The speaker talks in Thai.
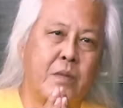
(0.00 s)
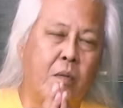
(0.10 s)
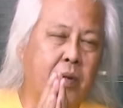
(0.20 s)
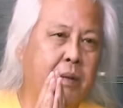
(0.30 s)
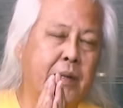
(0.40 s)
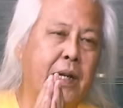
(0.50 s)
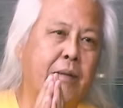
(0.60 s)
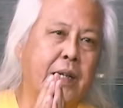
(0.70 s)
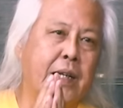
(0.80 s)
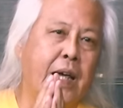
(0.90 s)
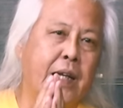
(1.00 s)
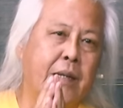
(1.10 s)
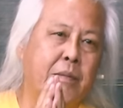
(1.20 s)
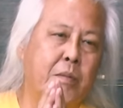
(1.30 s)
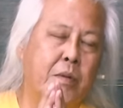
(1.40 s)
ผมก็ยังไม่ทำอะไรแก
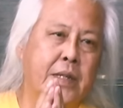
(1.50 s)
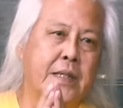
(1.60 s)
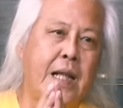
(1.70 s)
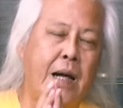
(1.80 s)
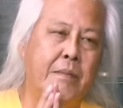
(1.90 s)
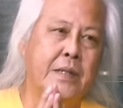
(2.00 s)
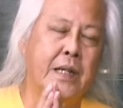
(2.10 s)
นะเพราะผมได้ตามมา